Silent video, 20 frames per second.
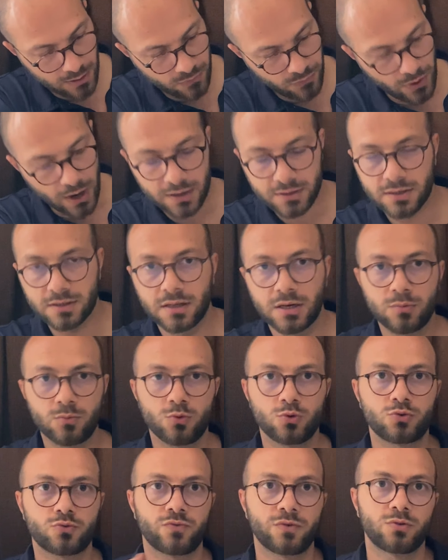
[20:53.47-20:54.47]
Farz edelim
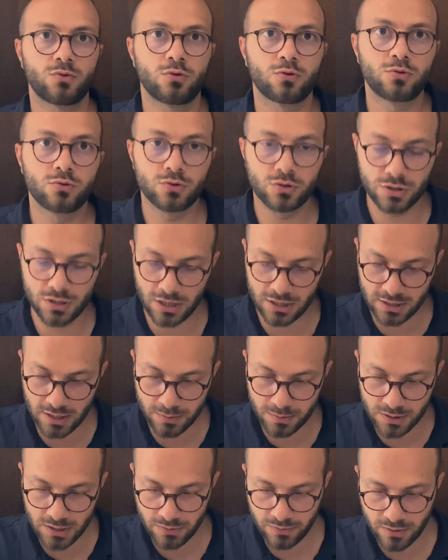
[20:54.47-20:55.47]
3 ve 4.
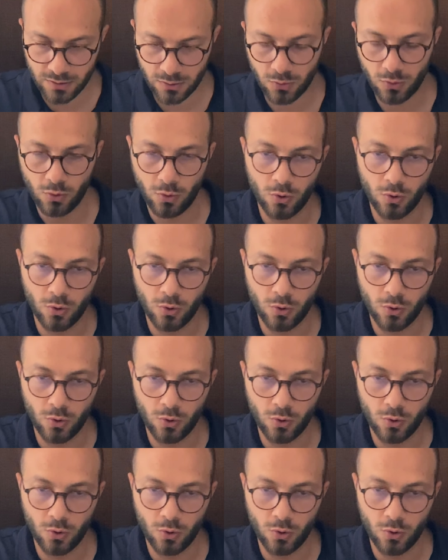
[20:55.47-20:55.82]
cihazlarımız da var.